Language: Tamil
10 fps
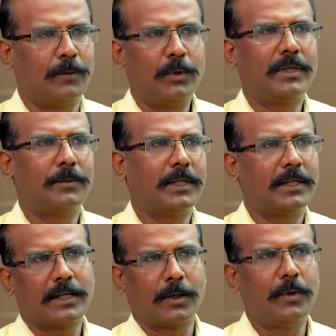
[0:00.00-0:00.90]
முழுக்க
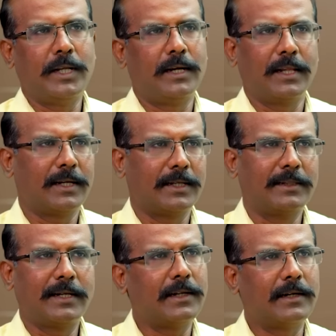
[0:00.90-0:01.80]
முழுக்க ரவுடிகளால்
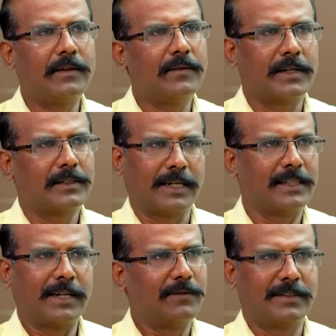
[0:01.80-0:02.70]
எந்த நெருக்கடியும் வராது
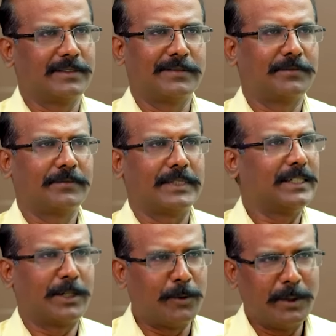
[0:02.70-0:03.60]
அந்தளவுக்கு
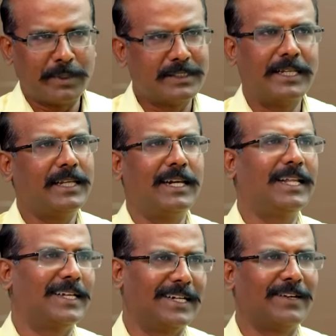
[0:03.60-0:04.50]
ரவுடி பிரச்சனையே
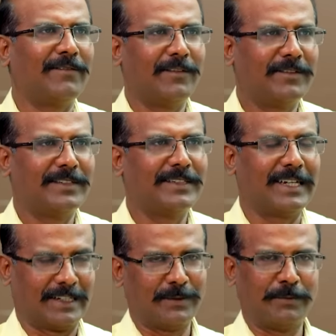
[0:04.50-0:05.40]
இல்லை அவ்வளவு
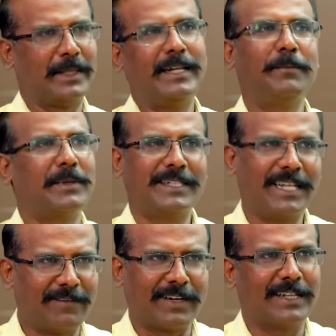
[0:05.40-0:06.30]
பெரிய
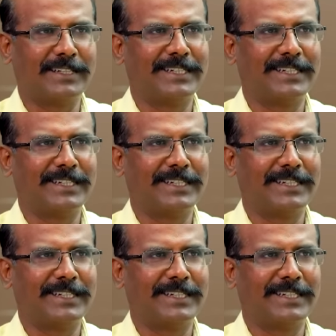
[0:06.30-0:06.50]
பிரச்சனைகள் வராது